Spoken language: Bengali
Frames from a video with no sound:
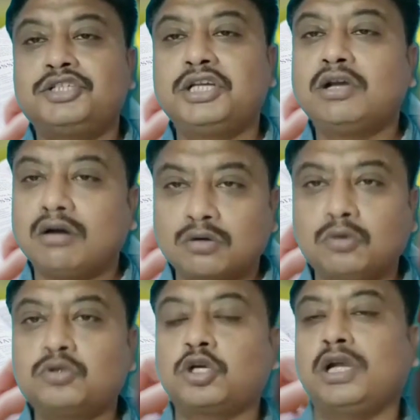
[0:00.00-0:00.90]
শিখন
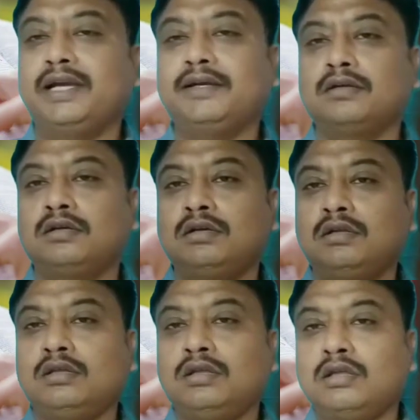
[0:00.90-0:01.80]
কৌশলের
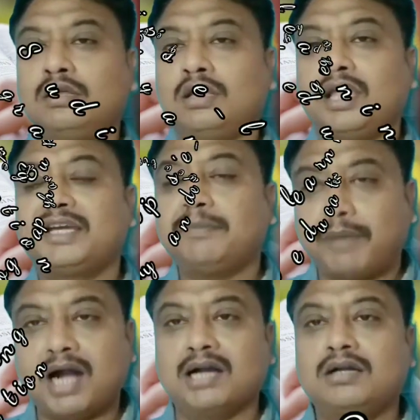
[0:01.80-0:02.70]
একটি
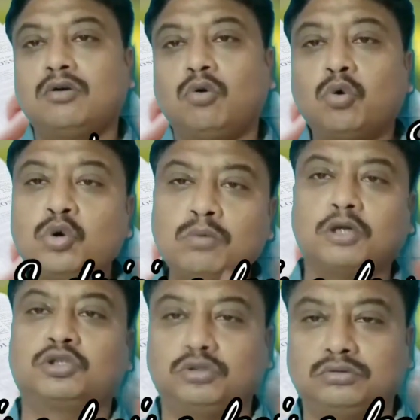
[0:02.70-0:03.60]
পার্ট
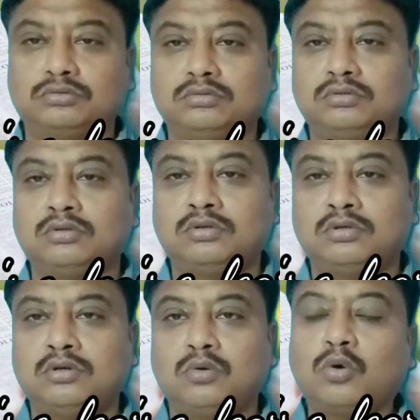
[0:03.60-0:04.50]
অনুবর্তন
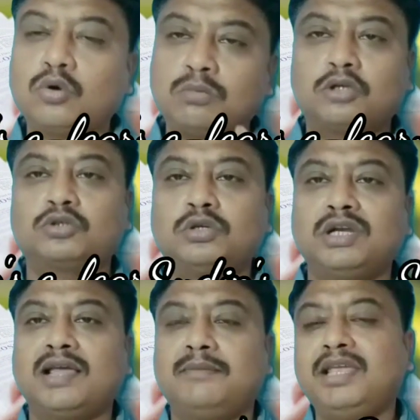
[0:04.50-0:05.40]
অনুবর্তন
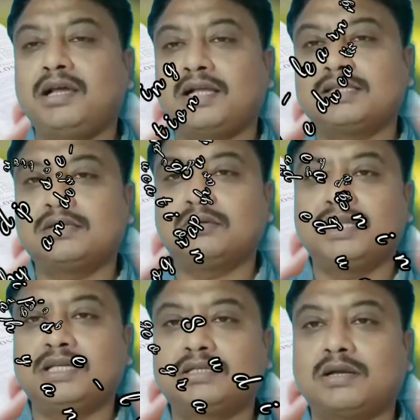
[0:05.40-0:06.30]
নিয়ে আমি আজকে
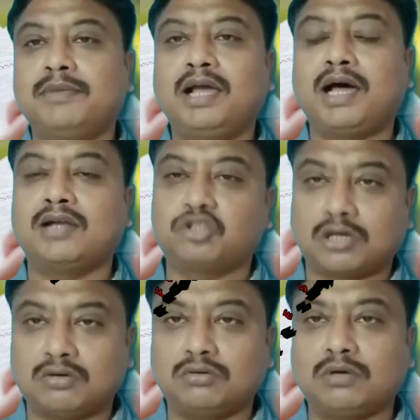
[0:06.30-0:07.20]
তোমাদের সামনে
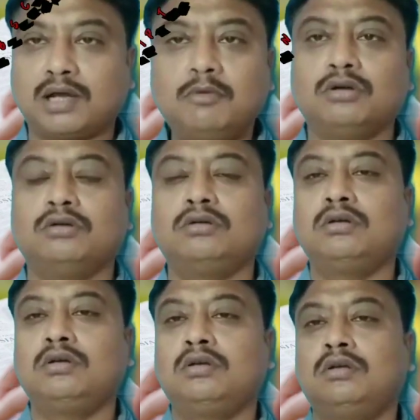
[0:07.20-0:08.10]
আলোচনা করব কেমন
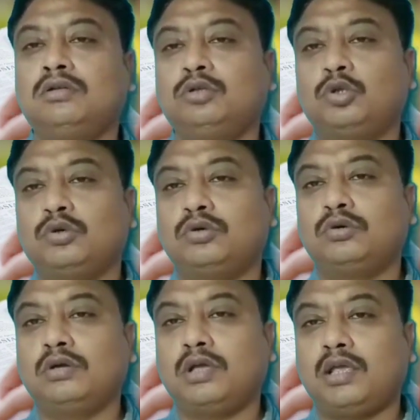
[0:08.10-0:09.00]
তো
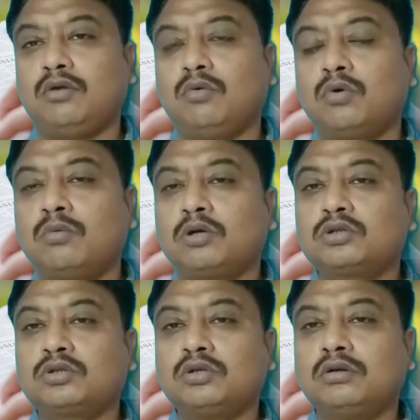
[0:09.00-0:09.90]
এই
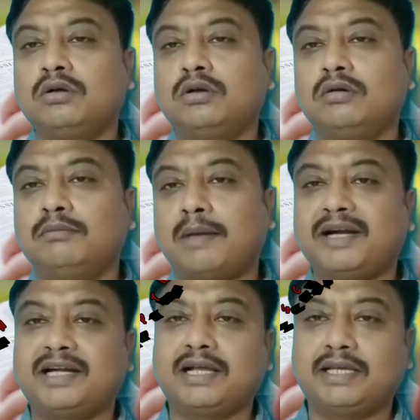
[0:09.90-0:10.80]
অনুবর্তন
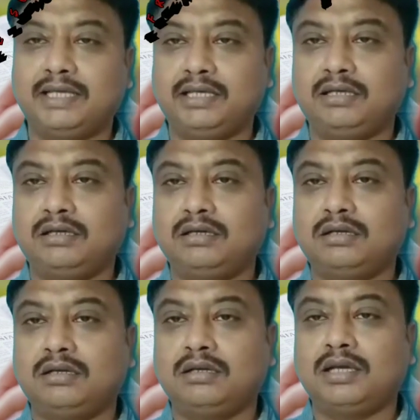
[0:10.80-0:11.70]
ব্যাপারটা কি
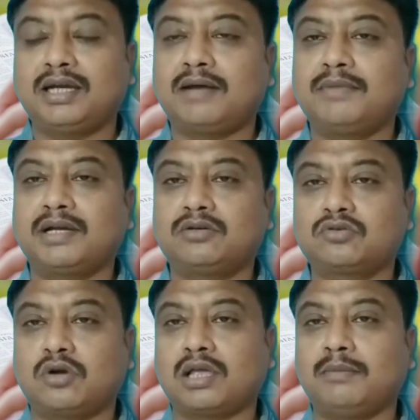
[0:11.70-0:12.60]
এটা আমরা একটু
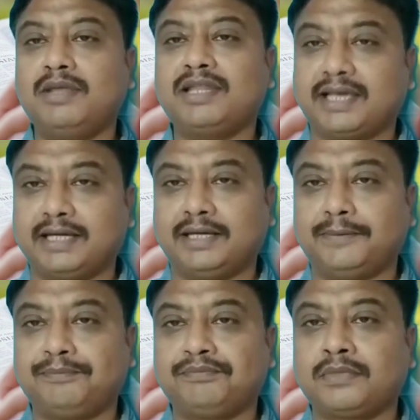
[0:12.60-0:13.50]
সংক্ষেপে দেখে নিই